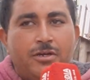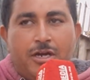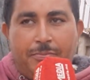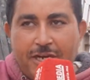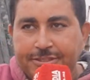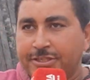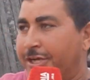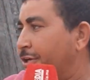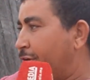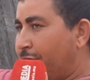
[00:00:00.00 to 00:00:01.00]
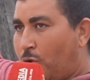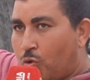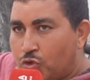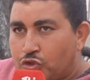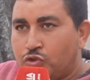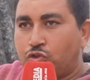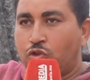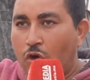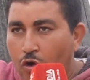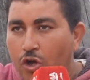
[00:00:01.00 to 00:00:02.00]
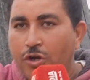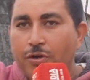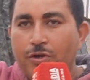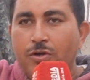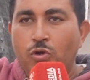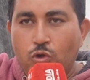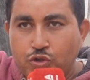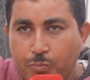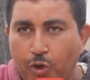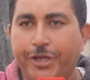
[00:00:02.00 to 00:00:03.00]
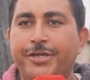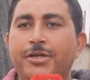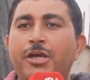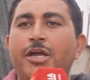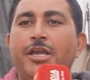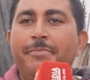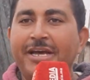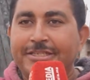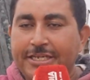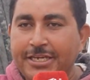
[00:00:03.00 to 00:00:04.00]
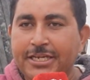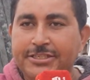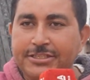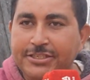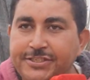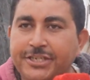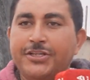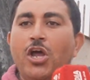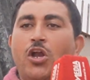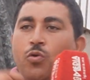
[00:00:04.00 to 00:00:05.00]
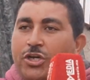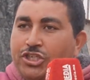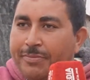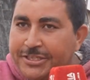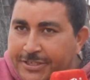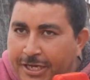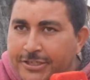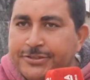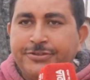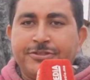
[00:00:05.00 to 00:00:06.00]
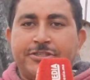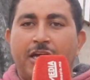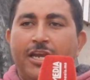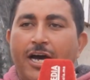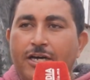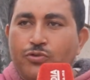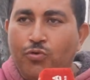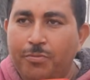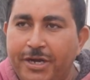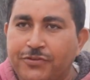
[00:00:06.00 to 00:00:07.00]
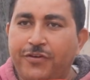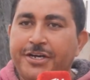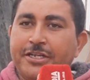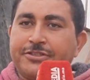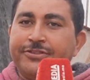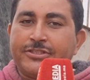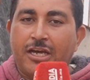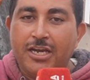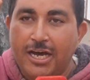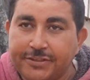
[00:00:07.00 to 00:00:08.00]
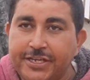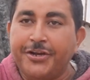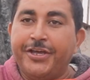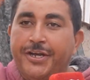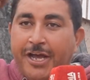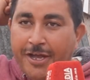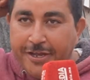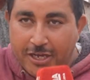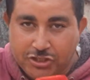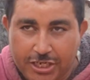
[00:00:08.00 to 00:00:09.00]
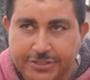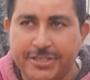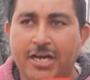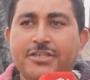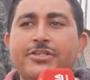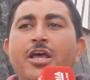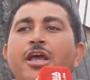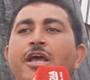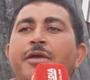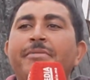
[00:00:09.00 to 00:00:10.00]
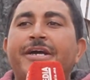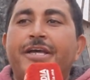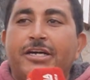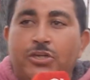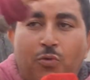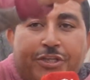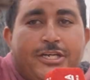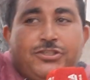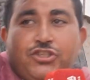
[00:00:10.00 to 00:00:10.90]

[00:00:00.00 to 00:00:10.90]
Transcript: البلاصه نحي نقين وكنسن السوق الاسبوعي لمدينه تيزنيت الواجبات نحرات نتخلص كون ما حد فرات نتخلص راه نقيقنا حي حاجه راه نخلص اما كي حتوي تحت